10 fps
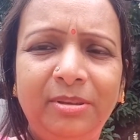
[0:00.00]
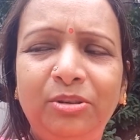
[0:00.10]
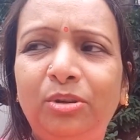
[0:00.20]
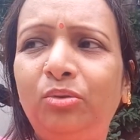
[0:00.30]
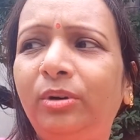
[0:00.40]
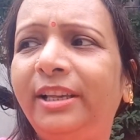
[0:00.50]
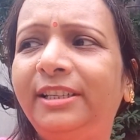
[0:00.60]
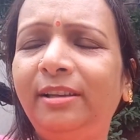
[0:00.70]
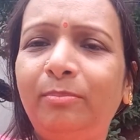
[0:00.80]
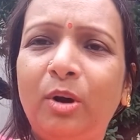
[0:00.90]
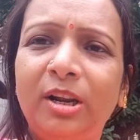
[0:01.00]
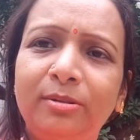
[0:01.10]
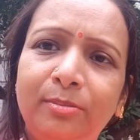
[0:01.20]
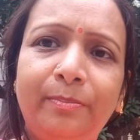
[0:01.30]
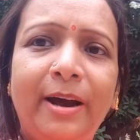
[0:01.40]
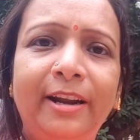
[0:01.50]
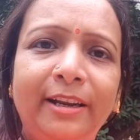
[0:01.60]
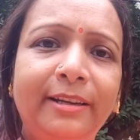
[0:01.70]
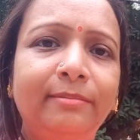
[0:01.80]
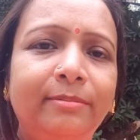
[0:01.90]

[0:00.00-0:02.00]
ভিডিও তুলেছি পরে পারলে